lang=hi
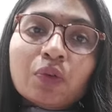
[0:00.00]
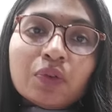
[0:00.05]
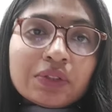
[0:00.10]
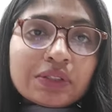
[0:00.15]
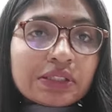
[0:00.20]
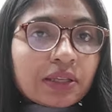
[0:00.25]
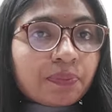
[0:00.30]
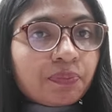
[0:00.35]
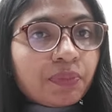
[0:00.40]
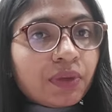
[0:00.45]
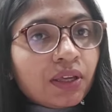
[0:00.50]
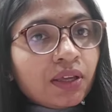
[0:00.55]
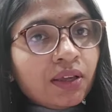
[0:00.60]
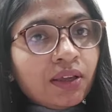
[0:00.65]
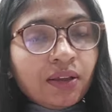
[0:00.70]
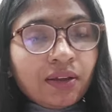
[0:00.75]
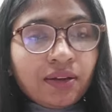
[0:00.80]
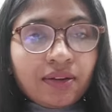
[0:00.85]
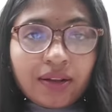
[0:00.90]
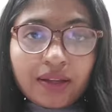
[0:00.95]
उन सब में
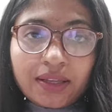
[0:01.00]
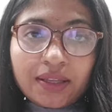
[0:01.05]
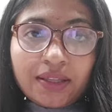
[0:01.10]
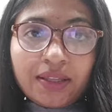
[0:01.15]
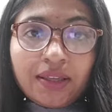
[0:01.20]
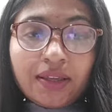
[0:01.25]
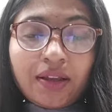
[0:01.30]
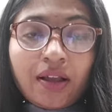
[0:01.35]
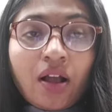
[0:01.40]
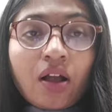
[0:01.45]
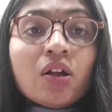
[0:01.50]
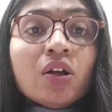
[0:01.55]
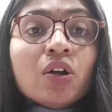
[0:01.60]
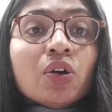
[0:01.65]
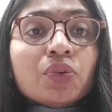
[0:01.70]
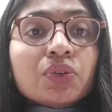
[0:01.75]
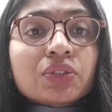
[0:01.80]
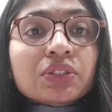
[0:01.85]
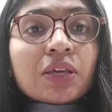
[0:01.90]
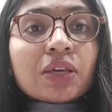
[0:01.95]
रखेगा
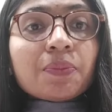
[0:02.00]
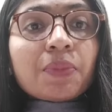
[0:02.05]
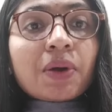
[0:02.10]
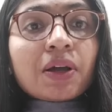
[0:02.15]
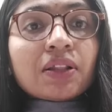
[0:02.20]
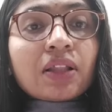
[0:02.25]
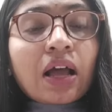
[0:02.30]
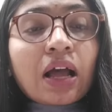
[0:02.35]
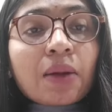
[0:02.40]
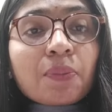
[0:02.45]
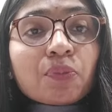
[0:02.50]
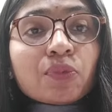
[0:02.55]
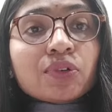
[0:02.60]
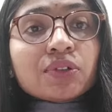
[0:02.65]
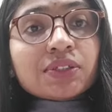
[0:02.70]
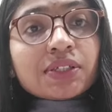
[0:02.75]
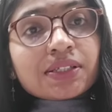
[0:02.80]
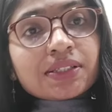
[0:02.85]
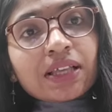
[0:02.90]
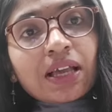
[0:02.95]
उसके बाद
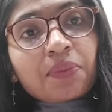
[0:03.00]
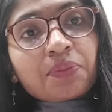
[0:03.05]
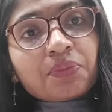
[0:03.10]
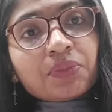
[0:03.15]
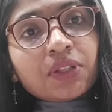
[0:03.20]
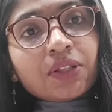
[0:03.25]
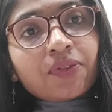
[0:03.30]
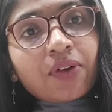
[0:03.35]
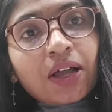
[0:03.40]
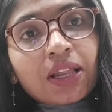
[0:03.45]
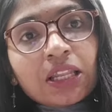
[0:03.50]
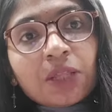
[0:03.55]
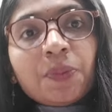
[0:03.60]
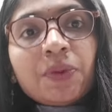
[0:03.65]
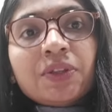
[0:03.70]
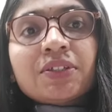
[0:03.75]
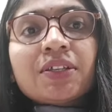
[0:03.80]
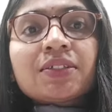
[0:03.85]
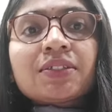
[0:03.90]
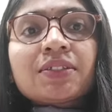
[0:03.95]
आपको जैसे आप दिवाली
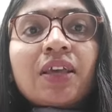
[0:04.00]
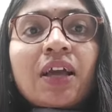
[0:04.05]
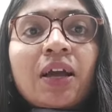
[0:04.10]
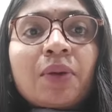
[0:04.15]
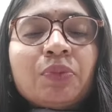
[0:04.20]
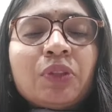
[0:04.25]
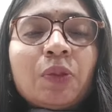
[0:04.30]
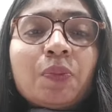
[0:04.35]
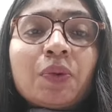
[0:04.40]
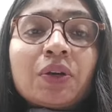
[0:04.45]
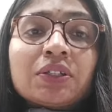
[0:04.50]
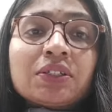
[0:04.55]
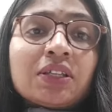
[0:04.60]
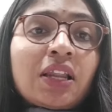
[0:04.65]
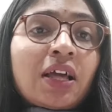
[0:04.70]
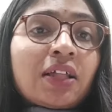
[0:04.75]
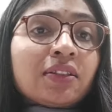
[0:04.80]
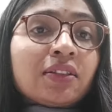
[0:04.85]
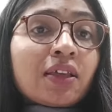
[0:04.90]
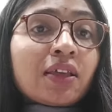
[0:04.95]
पे जैसे आप दीपक
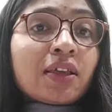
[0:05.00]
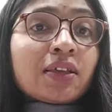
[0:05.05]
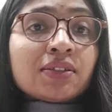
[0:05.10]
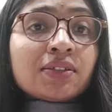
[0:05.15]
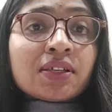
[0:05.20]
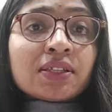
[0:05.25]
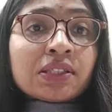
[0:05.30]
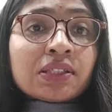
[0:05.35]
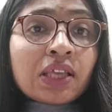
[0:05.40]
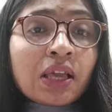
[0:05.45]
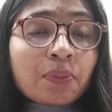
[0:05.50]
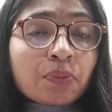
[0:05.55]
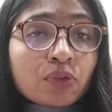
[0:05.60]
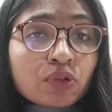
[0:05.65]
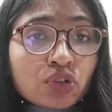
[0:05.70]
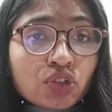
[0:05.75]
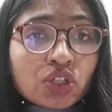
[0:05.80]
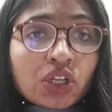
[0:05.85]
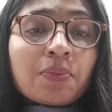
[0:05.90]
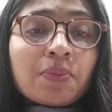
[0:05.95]
जलाते हैं जैसे आप
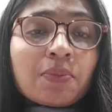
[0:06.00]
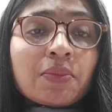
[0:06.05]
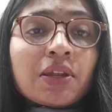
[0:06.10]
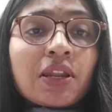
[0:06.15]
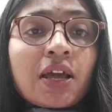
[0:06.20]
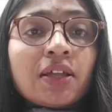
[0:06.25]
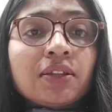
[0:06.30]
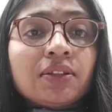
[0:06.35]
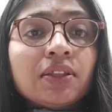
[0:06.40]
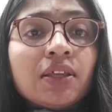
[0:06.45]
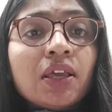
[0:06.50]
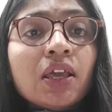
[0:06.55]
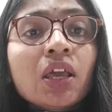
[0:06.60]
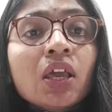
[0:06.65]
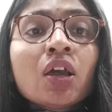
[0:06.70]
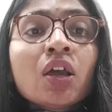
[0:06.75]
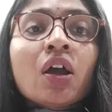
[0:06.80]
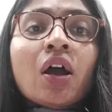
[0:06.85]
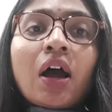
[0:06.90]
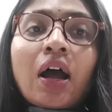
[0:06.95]
खुशियाँ मनाते हैं